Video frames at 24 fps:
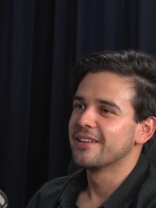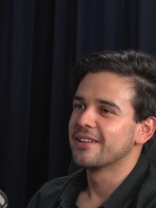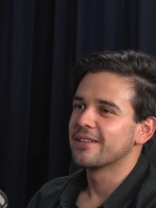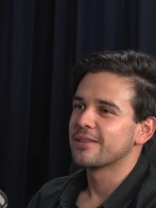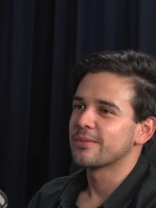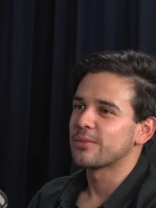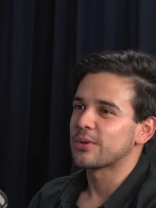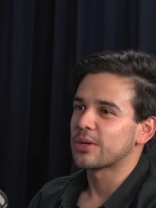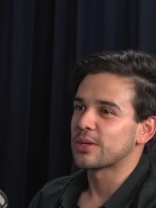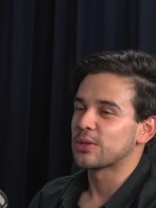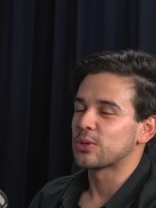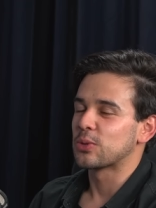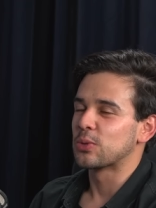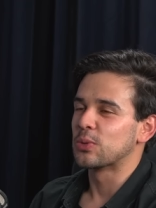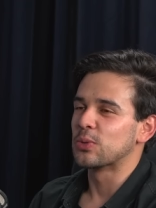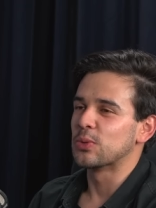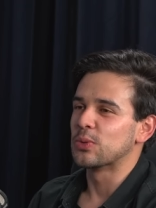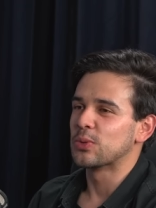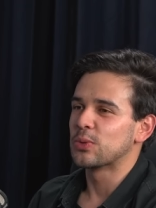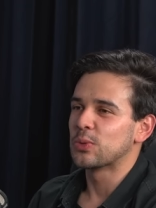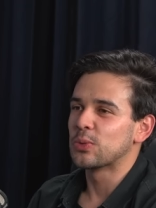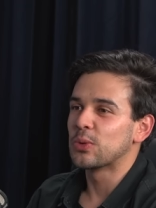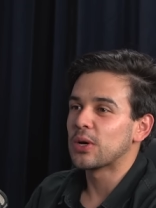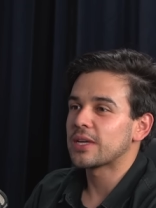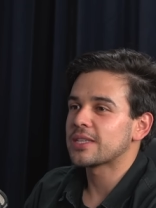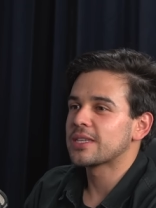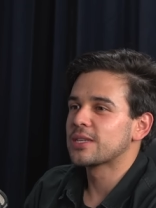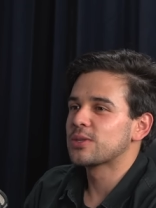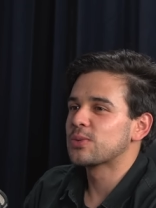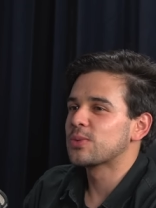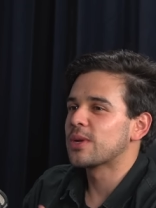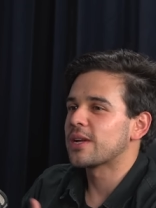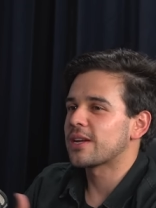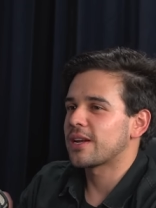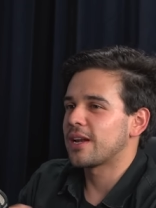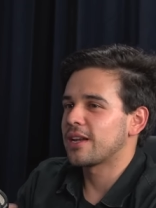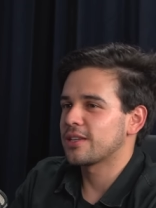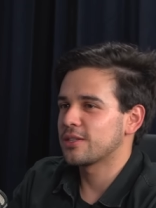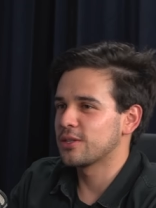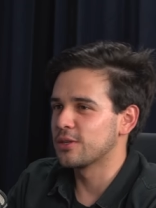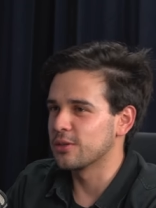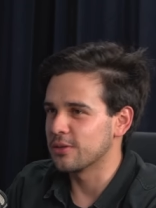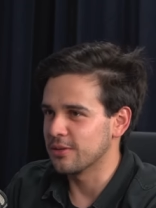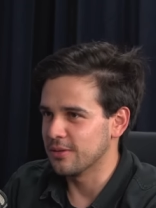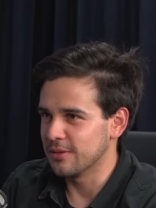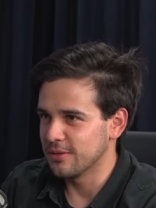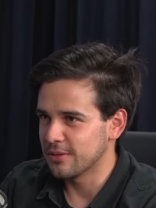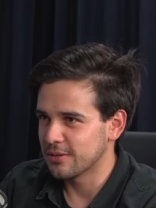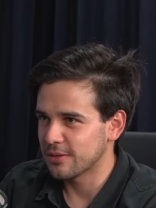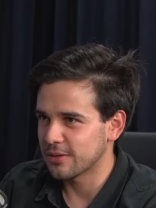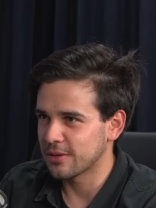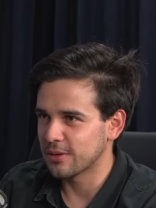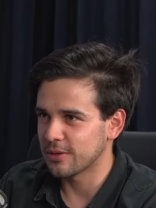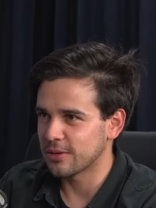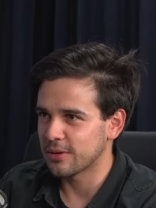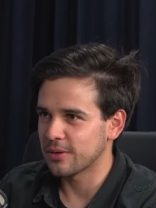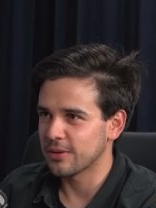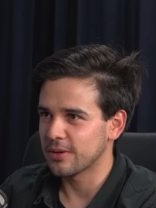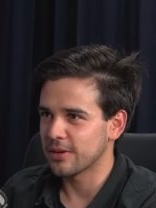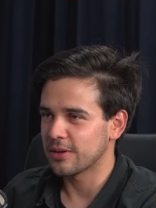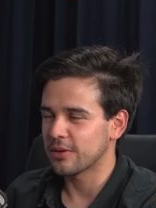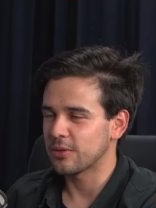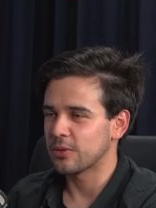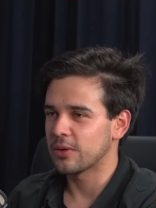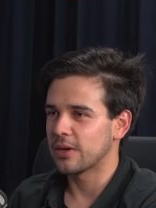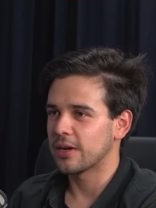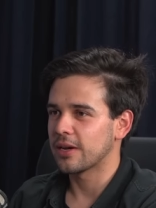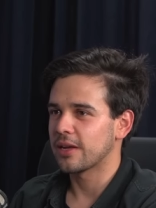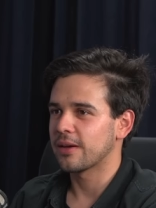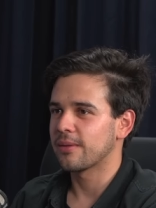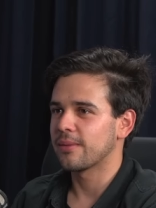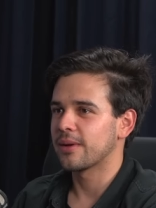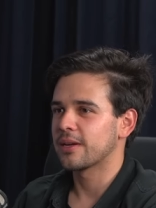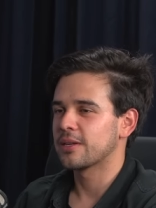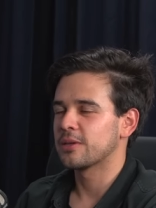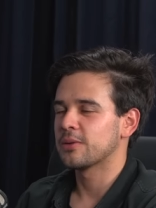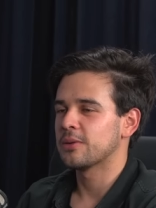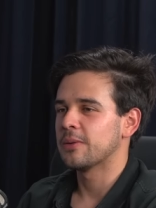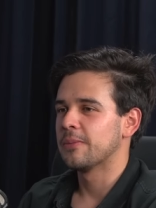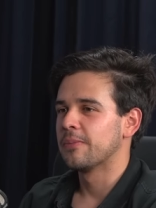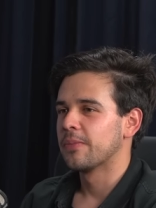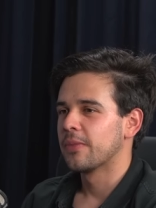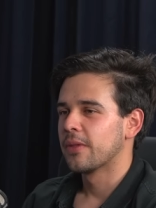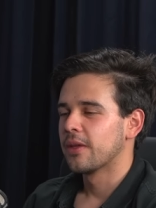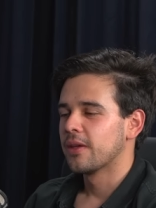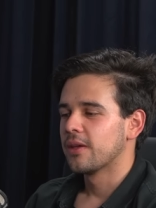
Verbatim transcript: porque tú, tú haces una relación, creo que con el caballo,